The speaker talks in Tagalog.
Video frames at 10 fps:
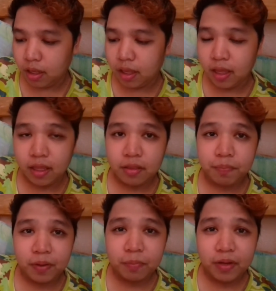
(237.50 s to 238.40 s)

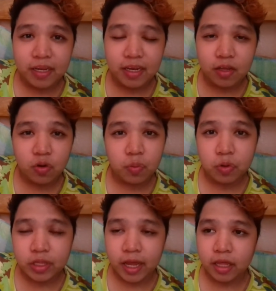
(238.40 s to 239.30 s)
And pag maliligo
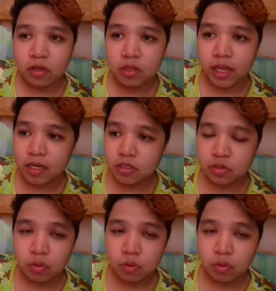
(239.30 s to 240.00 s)
po tayo dahil